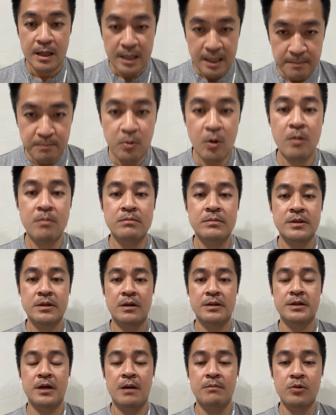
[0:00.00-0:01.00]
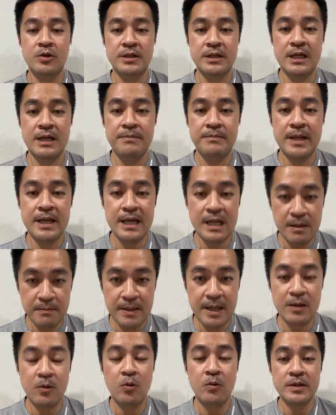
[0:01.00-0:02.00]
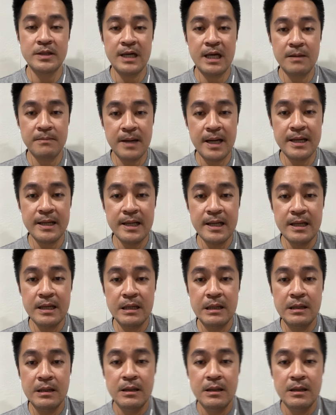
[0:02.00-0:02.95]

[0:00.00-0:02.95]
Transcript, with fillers: ครับผมสสมุสลิมในเยอรมันเยอรมันนี่